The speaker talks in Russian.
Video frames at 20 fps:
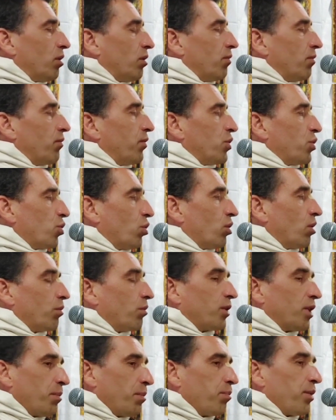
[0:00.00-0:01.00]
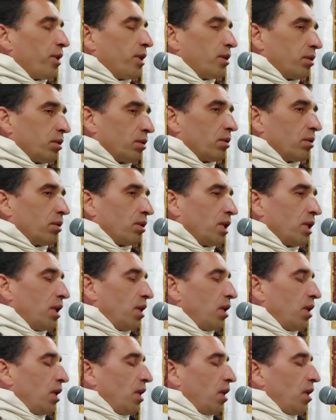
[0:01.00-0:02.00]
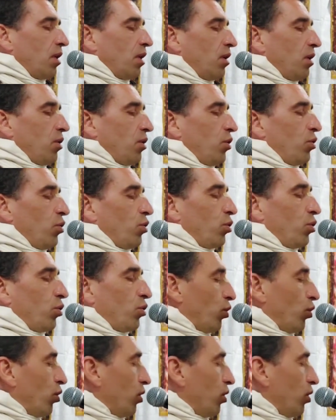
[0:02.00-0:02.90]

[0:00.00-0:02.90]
в высоком темпе, то